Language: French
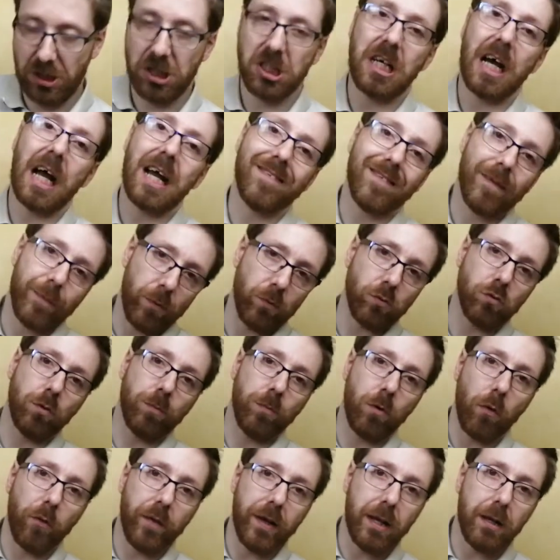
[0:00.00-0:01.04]
si j'arrive à prendre
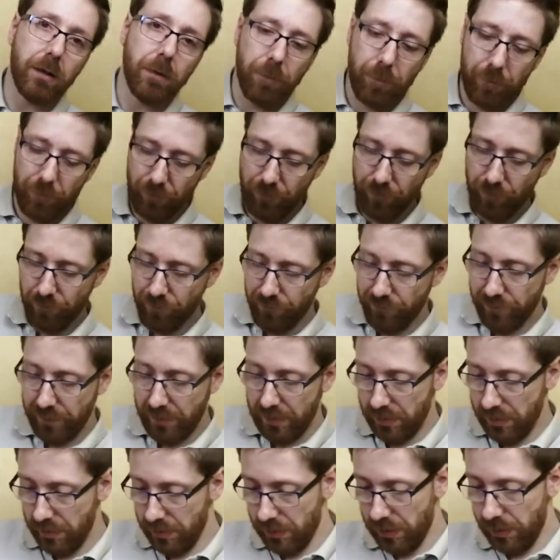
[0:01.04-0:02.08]
le bordel,
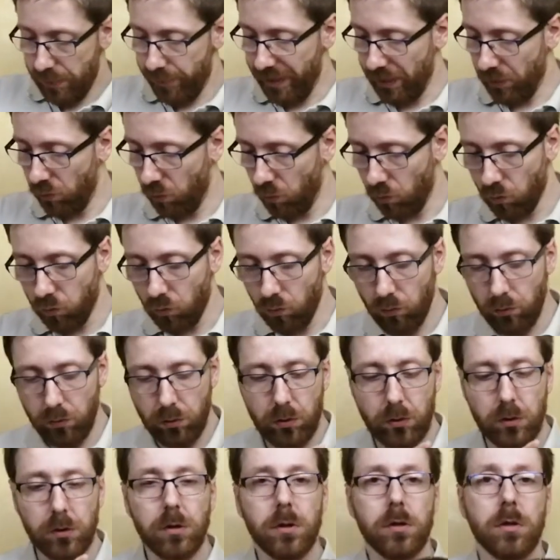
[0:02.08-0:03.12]
merde le con.
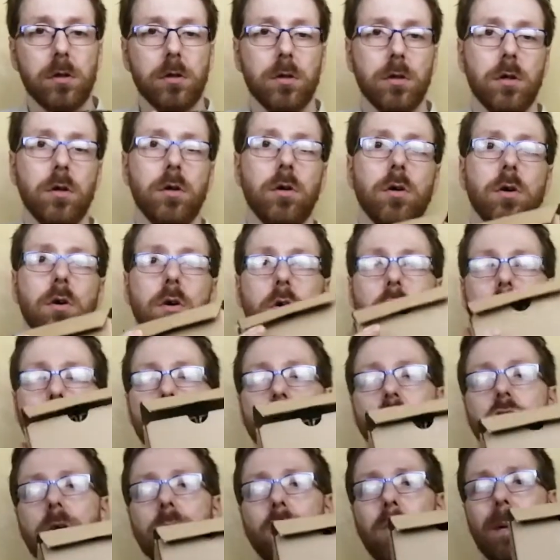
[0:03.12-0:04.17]

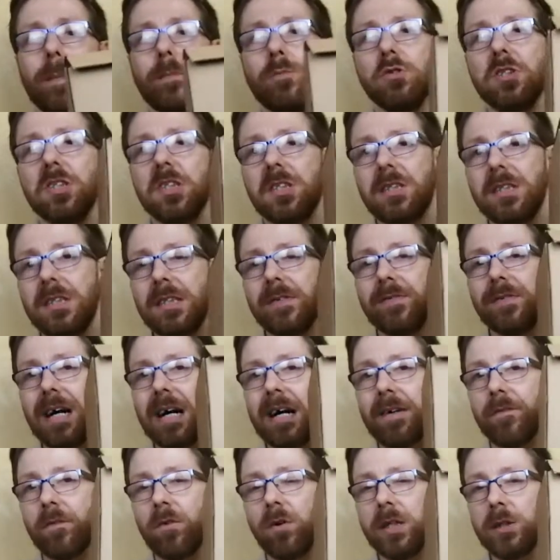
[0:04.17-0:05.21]
Le seul point positif,
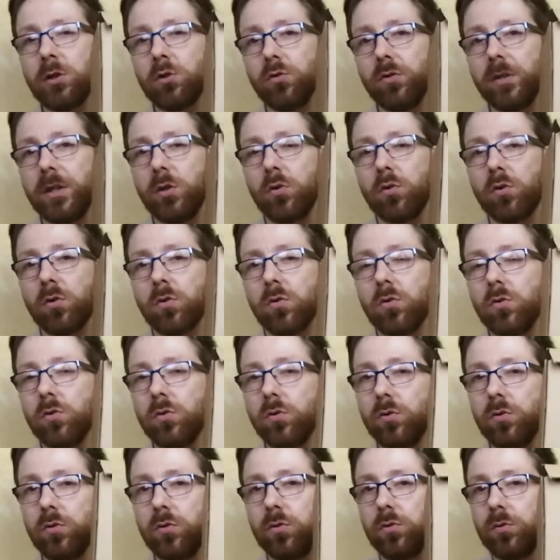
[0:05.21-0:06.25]
avant, est donner le,
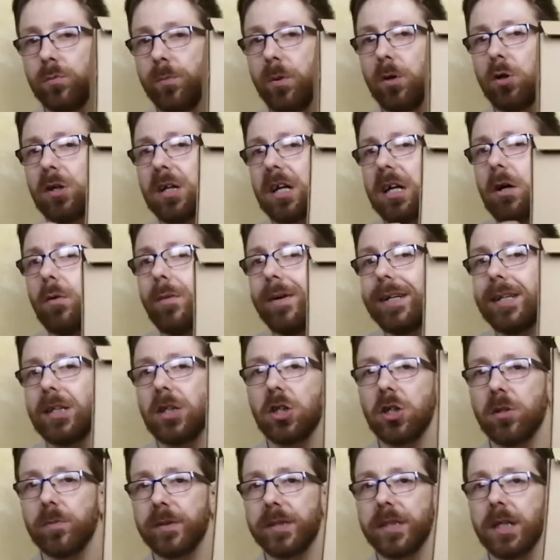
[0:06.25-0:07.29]
le beurre
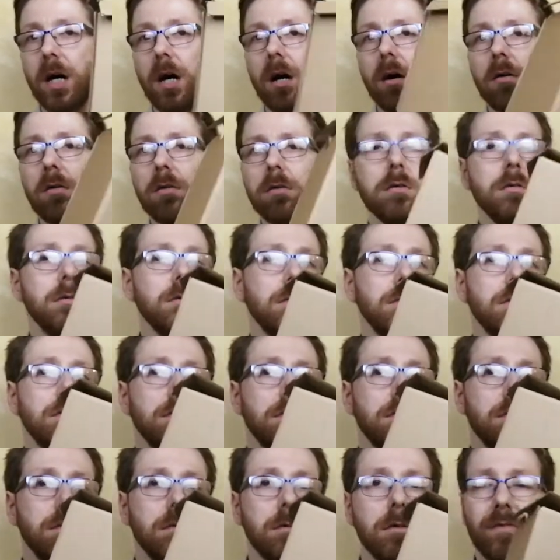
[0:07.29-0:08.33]
être comme ça,
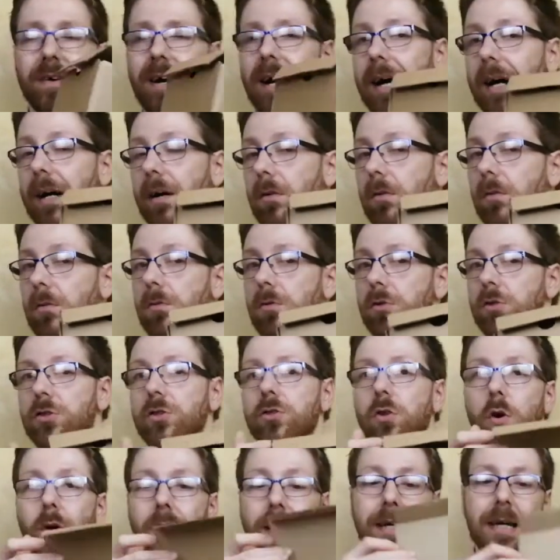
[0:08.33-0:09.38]
enfin, euh,
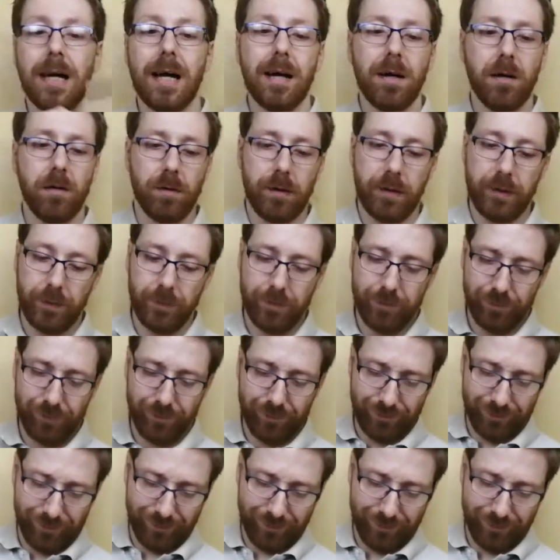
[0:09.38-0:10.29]
sans rien, hein